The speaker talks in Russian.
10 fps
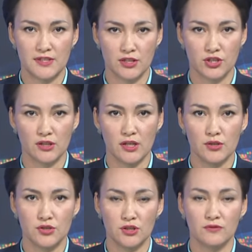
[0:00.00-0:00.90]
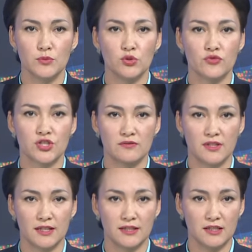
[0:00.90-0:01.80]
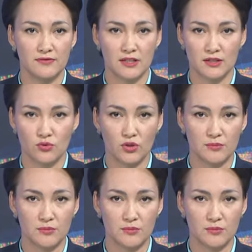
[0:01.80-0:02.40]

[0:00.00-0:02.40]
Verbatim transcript: все желающие в минувшие выходные в городской